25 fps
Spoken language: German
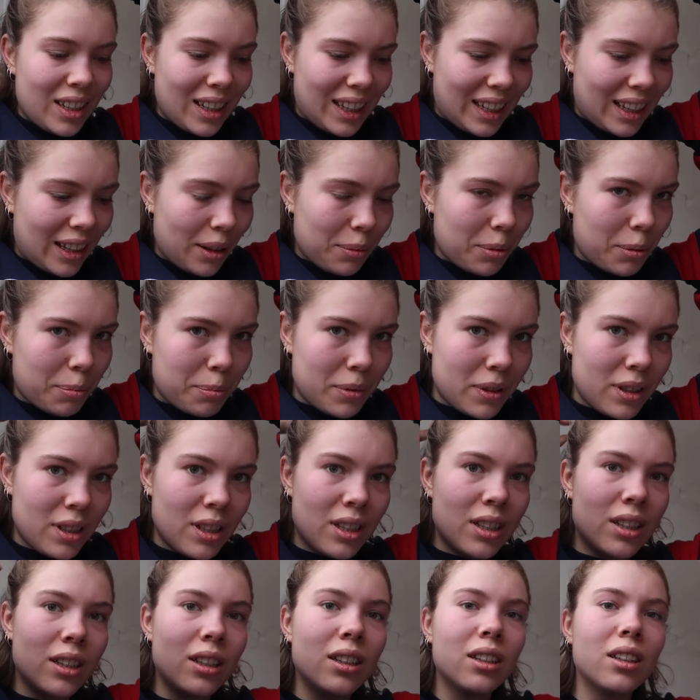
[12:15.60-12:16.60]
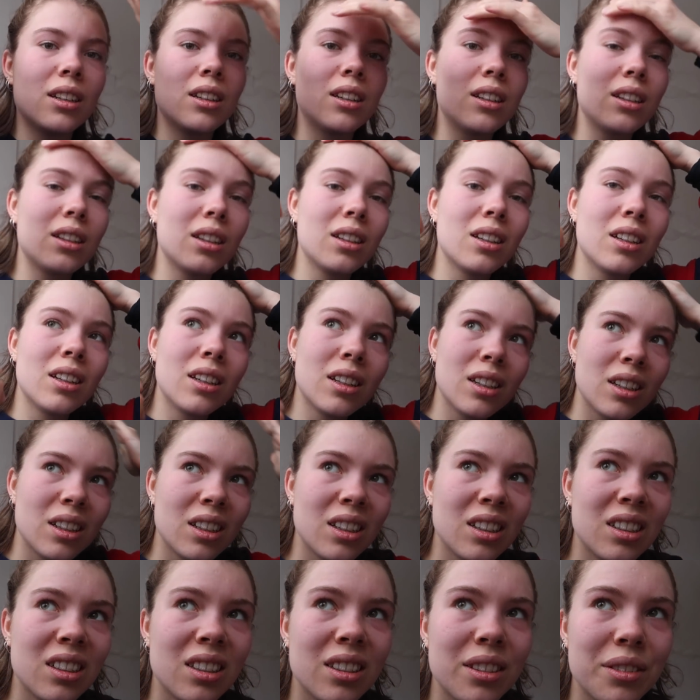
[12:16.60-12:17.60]
Ich glaube, ich bin
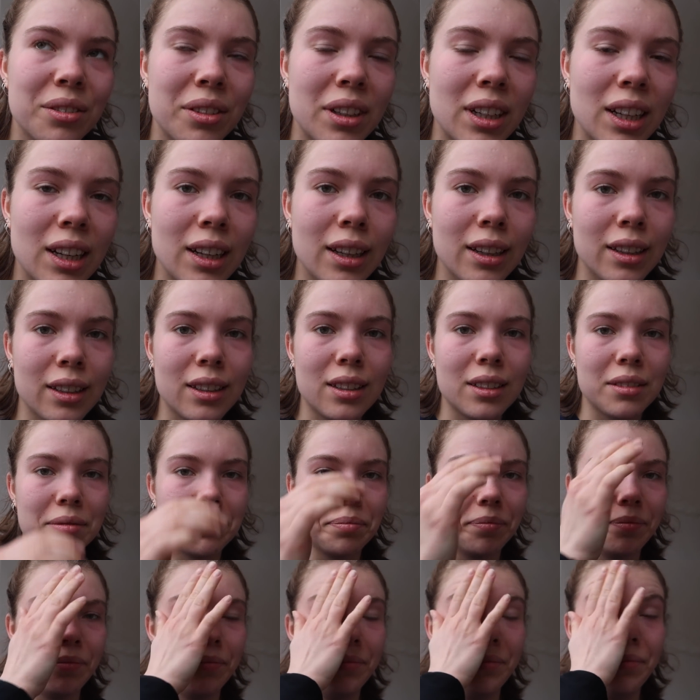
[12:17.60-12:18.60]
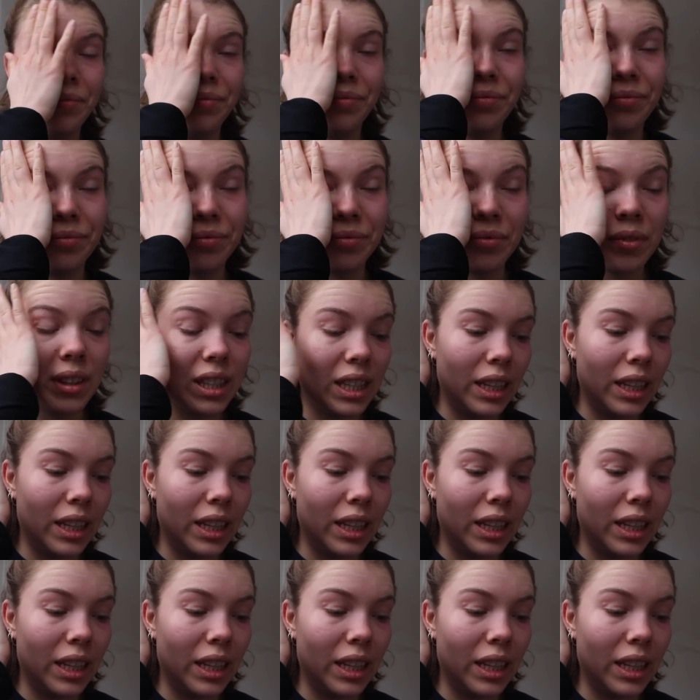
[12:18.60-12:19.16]
vielleicht 10